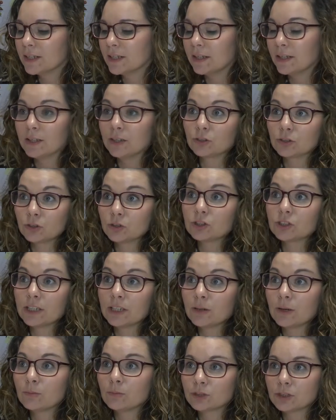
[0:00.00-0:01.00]
Eh, nosotros ya
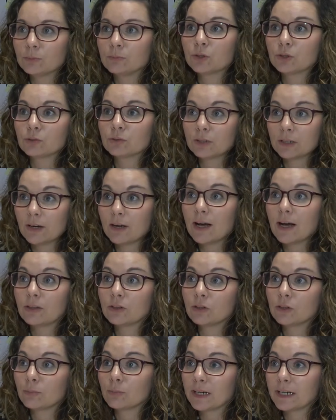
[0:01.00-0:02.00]
llevamos tiempo
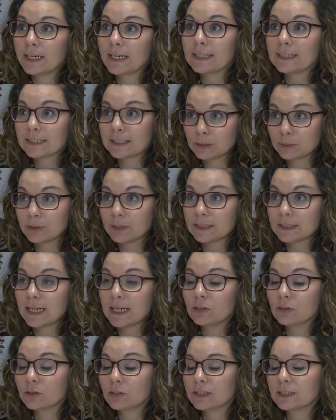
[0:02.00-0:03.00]
trabajando de manera
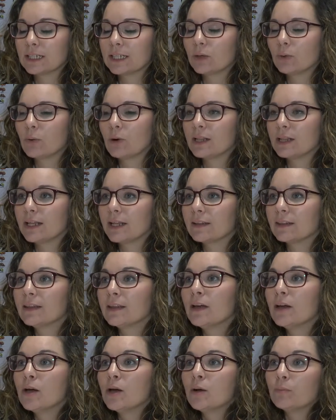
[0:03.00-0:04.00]
transversal lo que es la igualdad,
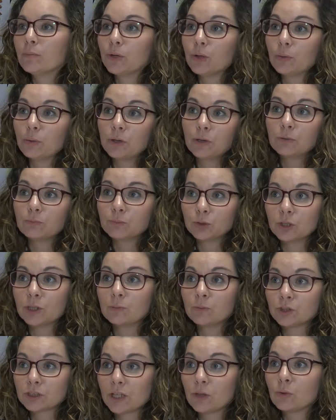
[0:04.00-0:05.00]
pero bueno, pues le
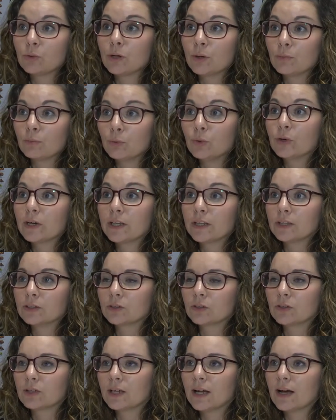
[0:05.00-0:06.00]
hemos dado un empuje
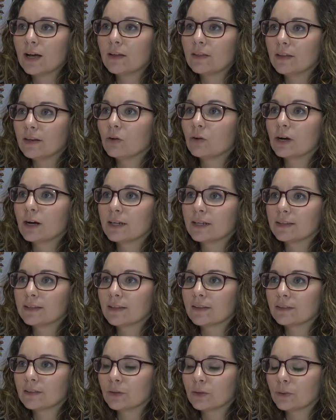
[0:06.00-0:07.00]
dentro de la, de la
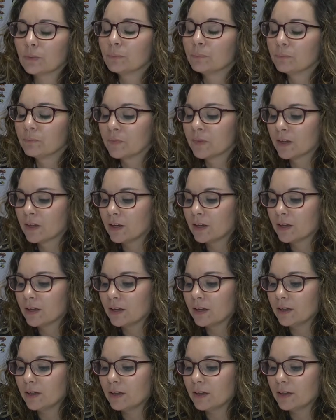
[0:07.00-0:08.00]
organización.
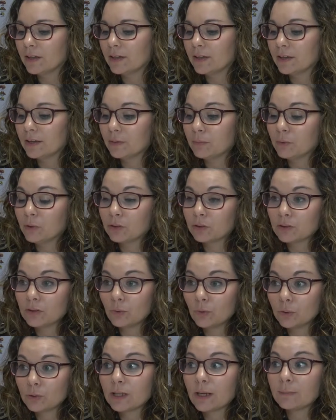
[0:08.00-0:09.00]
Eh, bueno,
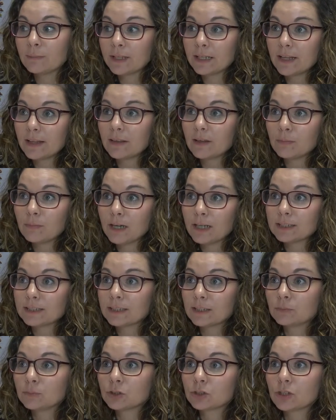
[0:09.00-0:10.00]
luego también
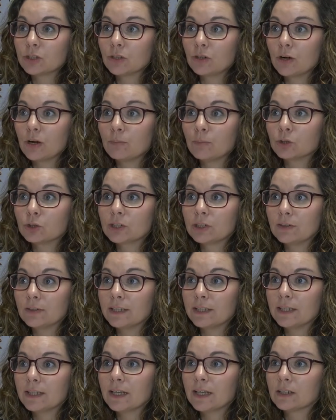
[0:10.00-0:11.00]
además hemos tenido la
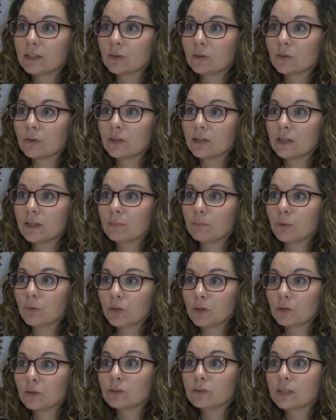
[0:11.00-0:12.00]
posibilidad ¿no? de
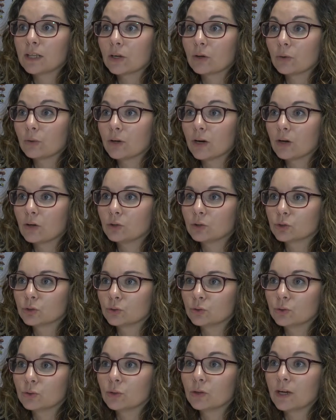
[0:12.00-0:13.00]
poder contar con una
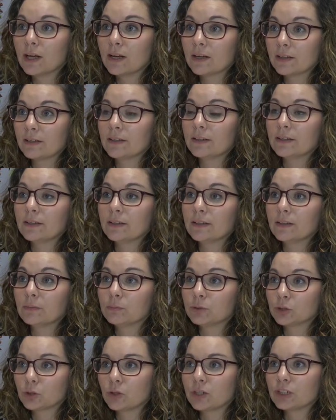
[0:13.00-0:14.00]
consultora eh,
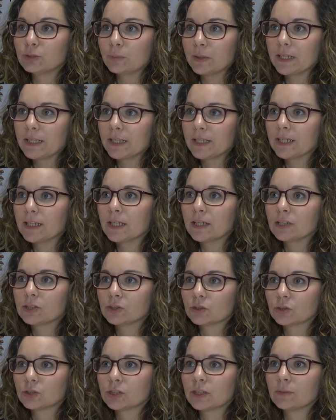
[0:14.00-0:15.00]
pues con experiencia en
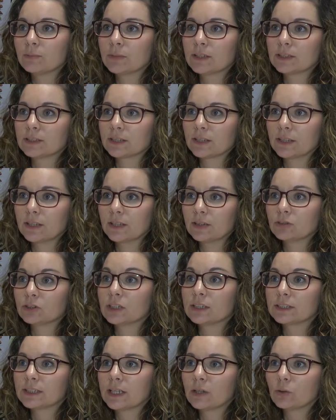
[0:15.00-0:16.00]
estos temas que
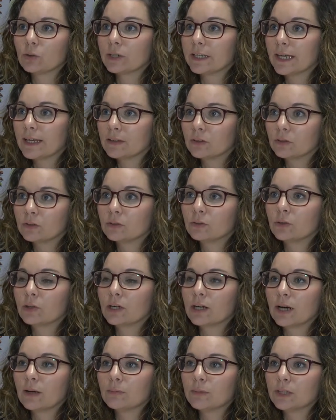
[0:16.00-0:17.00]
nos ha estado guiando en todo
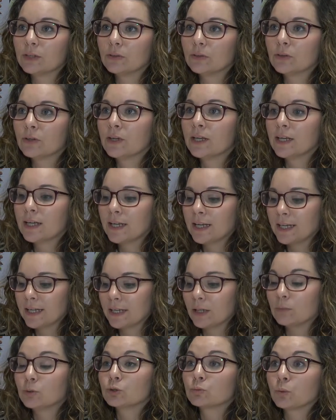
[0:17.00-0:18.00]
el camino,
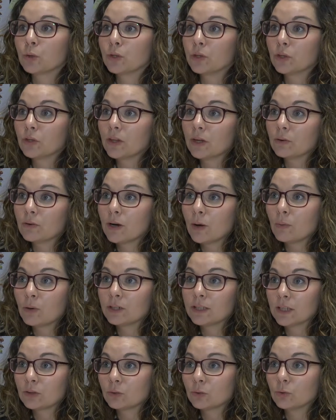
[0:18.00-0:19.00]
que hemos podido dar una
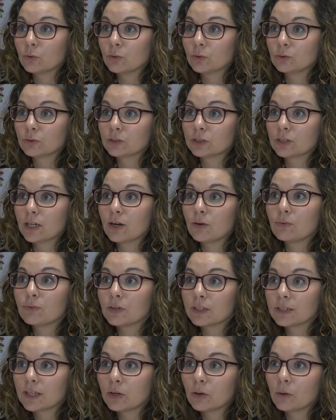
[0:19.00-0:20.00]
vuelta a toda nuestra
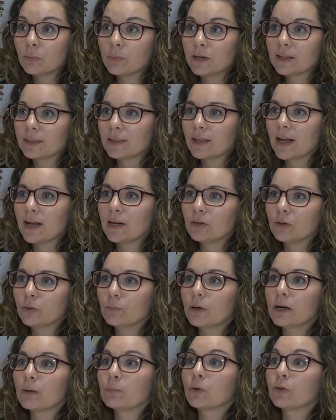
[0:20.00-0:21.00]
oferta comercial ¿no?
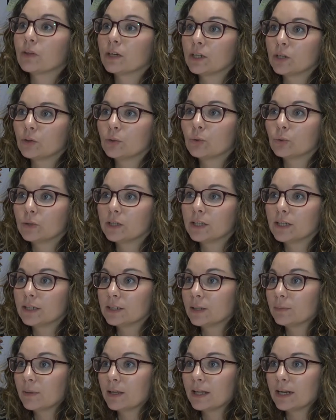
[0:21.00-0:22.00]
para poder incluir
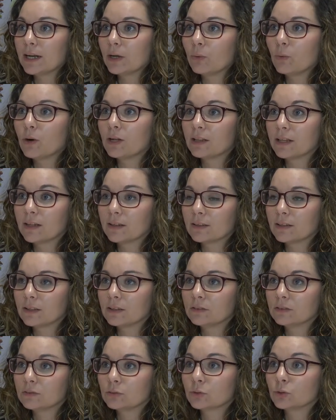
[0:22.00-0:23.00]
el tema de la igualdad
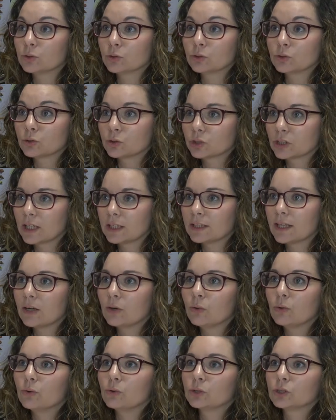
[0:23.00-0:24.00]
en todos nuestros
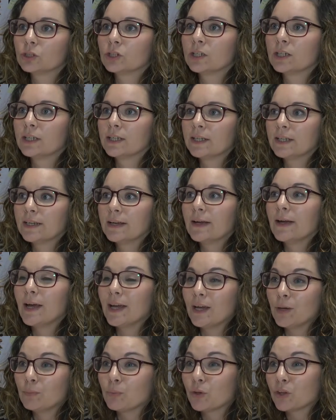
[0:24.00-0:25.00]
catálogos.
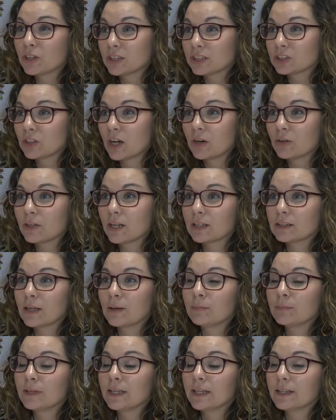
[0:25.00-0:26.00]
Eh, poder desarrollar
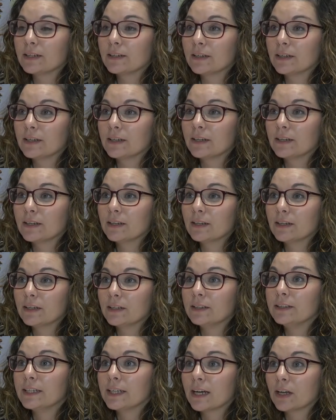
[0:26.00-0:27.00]
también
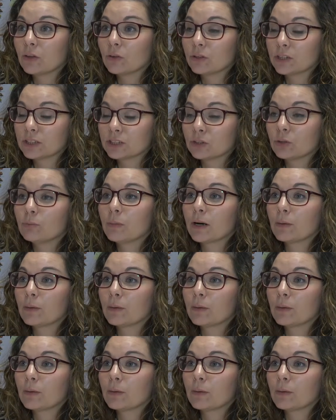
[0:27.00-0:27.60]
indicadores ¿no?